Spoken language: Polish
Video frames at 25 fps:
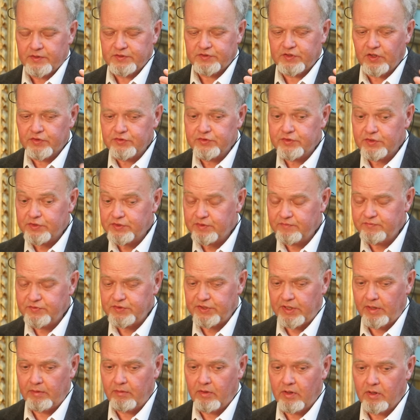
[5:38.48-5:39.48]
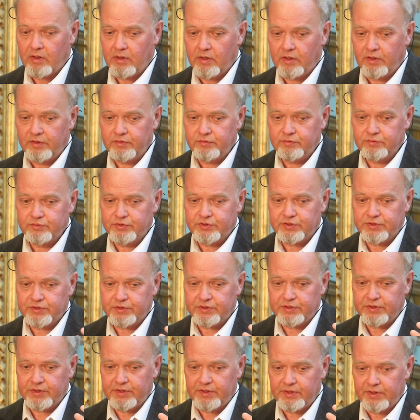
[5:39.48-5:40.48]
Skąd to się wzięło?
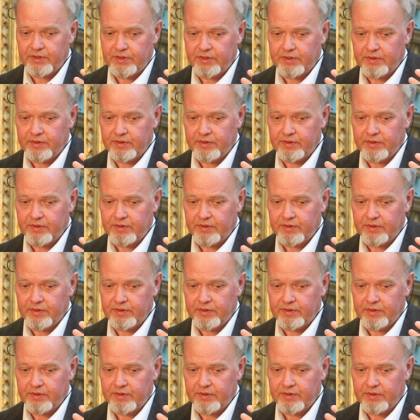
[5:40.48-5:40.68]
Otóż e,